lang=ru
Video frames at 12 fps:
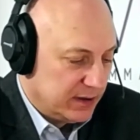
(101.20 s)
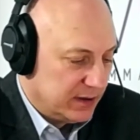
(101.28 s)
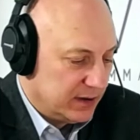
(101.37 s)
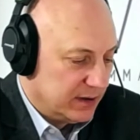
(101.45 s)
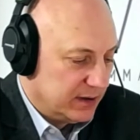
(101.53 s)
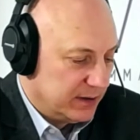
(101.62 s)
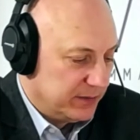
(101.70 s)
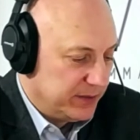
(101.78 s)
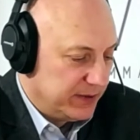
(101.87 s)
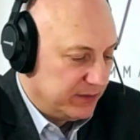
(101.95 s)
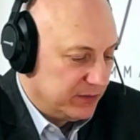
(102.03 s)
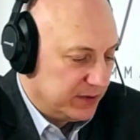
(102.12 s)
э,
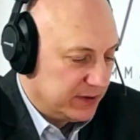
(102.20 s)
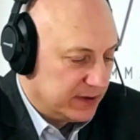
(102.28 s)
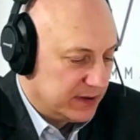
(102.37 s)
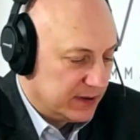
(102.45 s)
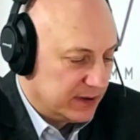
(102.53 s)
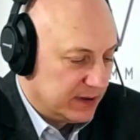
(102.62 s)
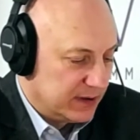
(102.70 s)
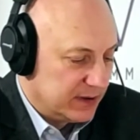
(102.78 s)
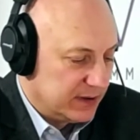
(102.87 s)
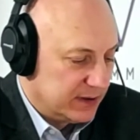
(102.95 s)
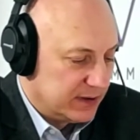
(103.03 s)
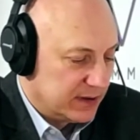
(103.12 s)
переводится
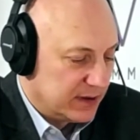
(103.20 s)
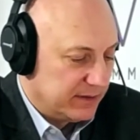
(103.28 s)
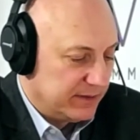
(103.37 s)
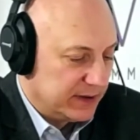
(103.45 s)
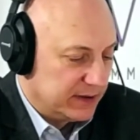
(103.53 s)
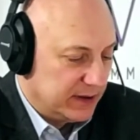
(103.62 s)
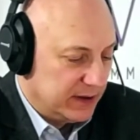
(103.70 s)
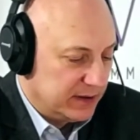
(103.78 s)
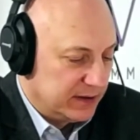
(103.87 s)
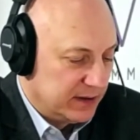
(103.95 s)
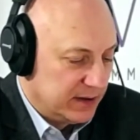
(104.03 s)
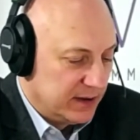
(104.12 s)
как «хватать»,
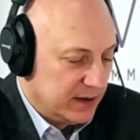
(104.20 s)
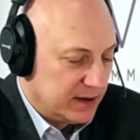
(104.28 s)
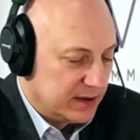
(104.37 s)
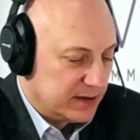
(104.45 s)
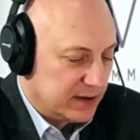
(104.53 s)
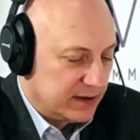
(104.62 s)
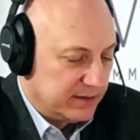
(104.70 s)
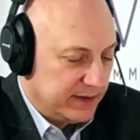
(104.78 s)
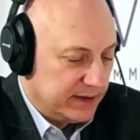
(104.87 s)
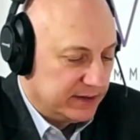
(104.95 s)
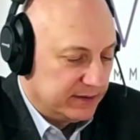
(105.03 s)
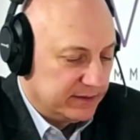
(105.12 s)

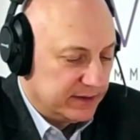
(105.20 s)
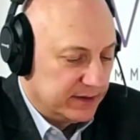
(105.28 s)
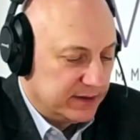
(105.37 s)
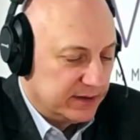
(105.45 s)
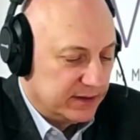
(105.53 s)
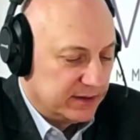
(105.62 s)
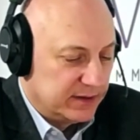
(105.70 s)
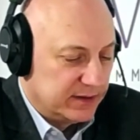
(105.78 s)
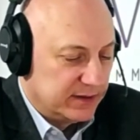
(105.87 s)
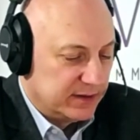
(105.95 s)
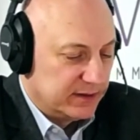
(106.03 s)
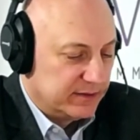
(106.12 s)
захватывать,
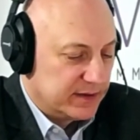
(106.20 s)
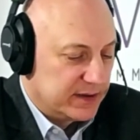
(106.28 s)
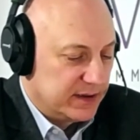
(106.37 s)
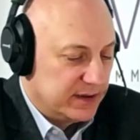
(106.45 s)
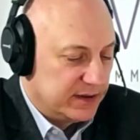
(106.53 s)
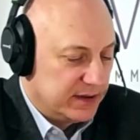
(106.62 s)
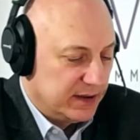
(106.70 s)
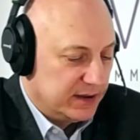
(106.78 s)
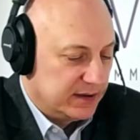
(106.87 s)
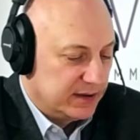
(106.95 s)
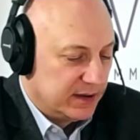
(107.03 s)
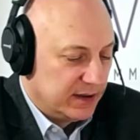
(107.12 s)
э,
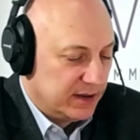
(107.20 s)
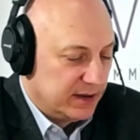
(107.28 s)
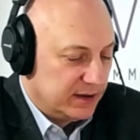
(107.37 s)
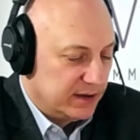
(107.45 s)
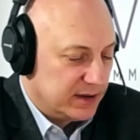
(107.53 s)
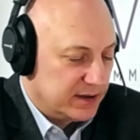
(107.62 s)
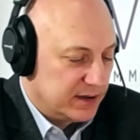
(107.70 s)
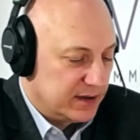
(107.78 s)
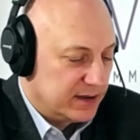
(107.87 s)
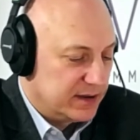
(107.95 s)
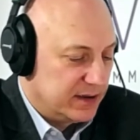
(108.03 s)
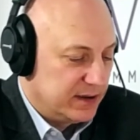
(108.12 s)
восхищать, даже
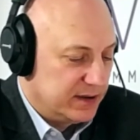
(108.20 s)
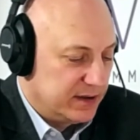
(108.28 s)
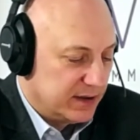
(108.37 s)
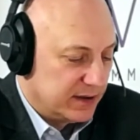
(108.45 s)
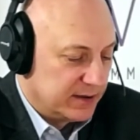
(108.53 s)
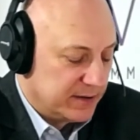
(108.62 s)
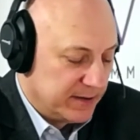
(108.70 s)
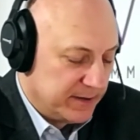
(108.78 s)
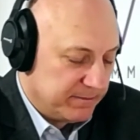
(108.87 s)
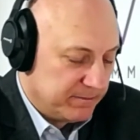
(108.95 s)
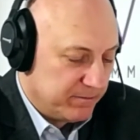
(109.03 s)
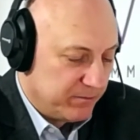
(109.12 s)
расхищать
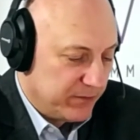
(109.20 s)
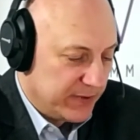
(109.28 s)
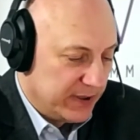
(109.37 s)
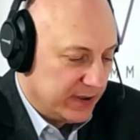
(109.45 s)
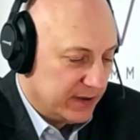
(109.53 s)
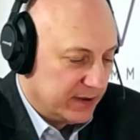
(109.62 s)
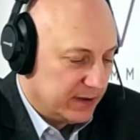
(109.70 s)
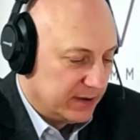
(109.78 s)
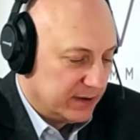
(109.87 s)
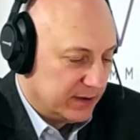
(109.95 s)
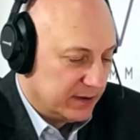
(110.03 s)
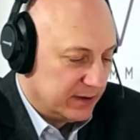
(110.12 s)

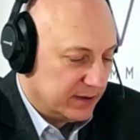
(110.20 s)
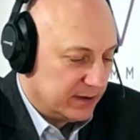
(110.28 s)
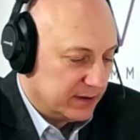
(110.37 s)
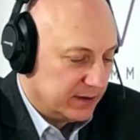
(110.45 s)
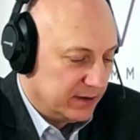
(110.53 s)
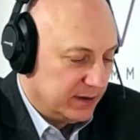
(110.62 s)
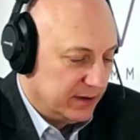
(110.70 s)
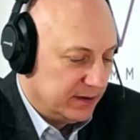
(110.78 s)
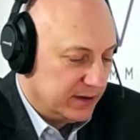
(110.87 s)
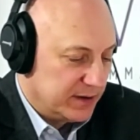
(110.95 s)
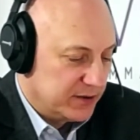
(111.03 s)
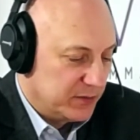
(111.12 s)
э, или
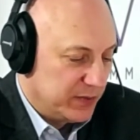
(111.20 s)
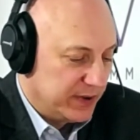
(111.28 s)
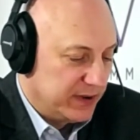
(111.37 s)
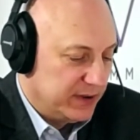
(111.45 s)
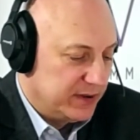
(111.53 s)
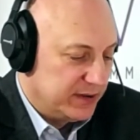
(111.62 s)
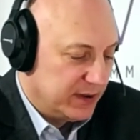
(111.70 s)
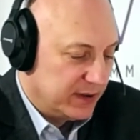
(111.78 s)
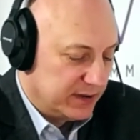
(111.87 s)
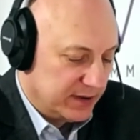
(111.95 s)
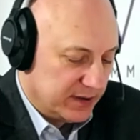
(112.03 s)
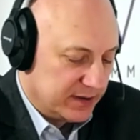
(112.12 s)
даже
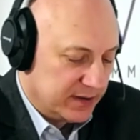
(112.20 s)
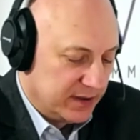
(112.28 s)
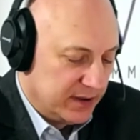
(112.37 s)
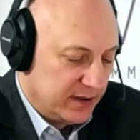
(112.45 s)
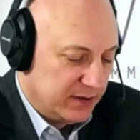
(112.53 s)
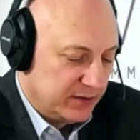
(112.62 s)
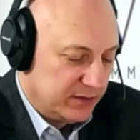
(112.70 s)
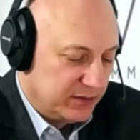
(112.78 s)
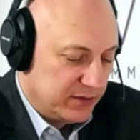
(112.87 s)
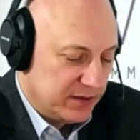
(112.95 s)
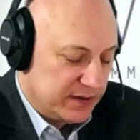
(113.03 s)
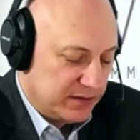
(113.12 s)
похищать есть. Ну,
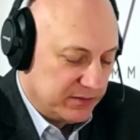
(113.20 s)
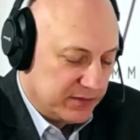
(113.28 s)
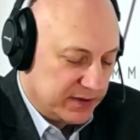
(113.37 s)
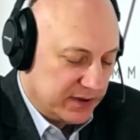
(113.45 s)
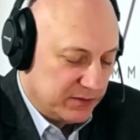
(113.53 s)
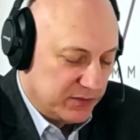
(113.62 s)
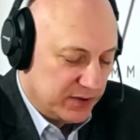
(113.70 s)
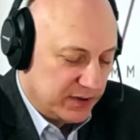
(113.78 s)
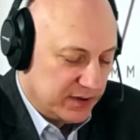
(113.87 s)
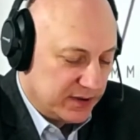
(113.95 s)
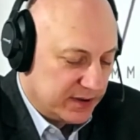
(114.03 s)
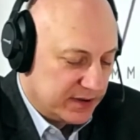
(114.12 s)
то есть самые
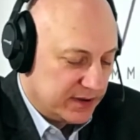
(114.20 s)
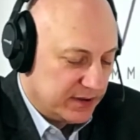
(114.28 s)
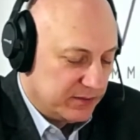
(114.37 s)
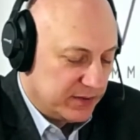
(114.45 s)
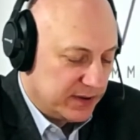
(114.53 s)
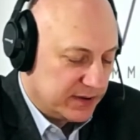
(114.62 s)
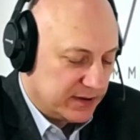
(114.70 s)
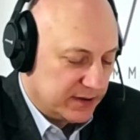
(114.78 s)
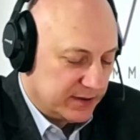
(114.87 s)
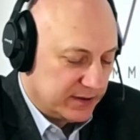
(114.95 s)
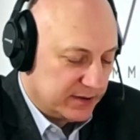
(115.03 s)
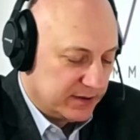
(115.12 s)

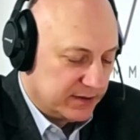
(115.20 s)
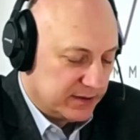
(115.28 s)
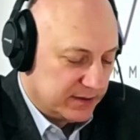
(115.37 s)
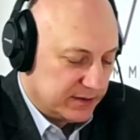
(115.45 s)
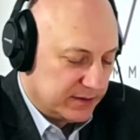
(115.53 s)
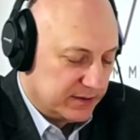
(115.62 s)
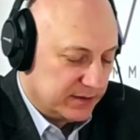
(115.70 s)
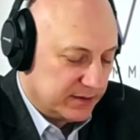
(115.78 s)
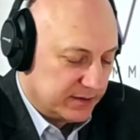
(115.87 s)
разнообразные э,